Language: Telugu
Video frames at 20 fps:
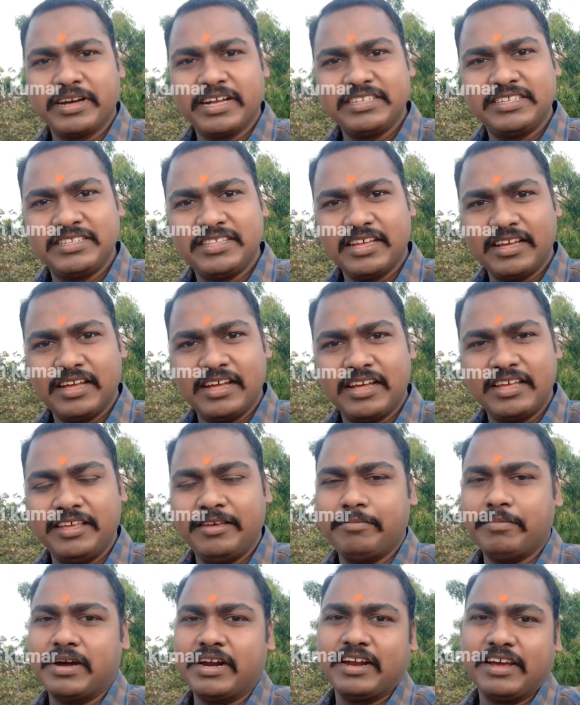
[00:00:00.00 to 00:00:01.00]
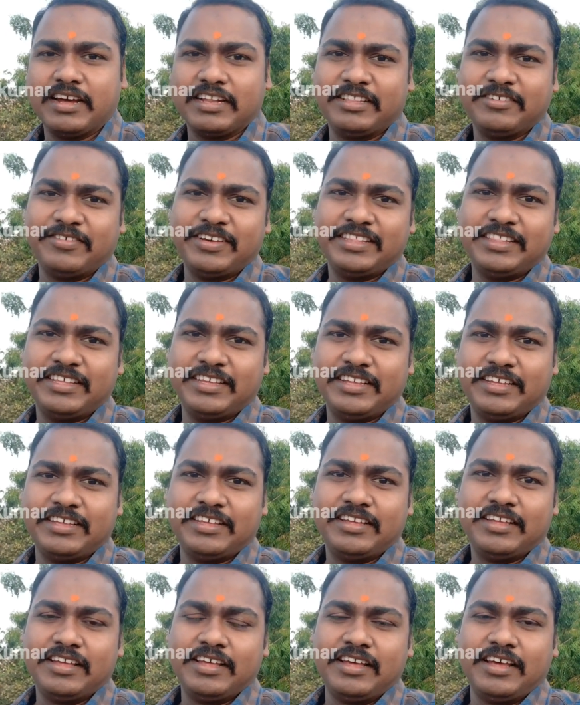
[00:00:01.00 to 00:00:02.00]
ఖచ్చితంగా ఈ మాటకు అర్థమైతే
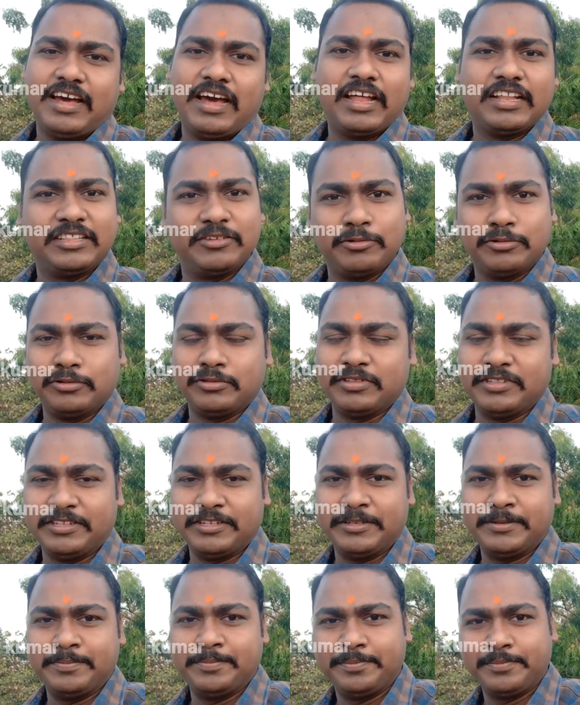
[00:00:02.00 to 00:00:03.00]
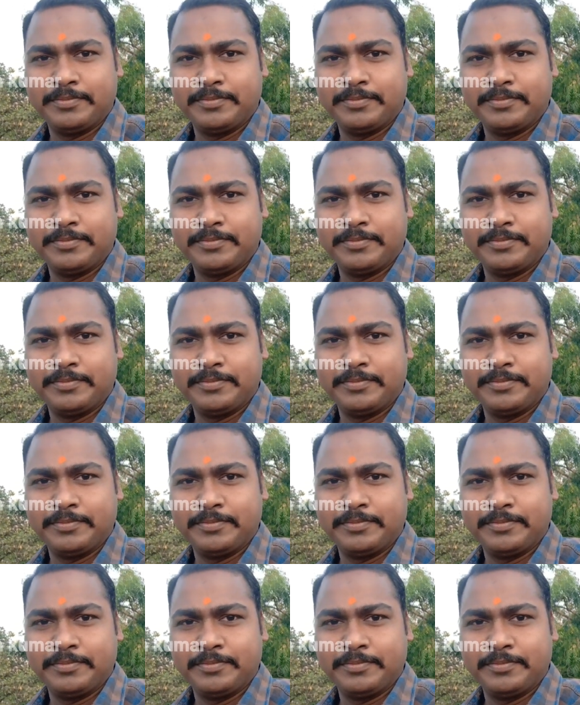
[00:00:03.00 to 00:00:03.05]
అర్థమవుతుంది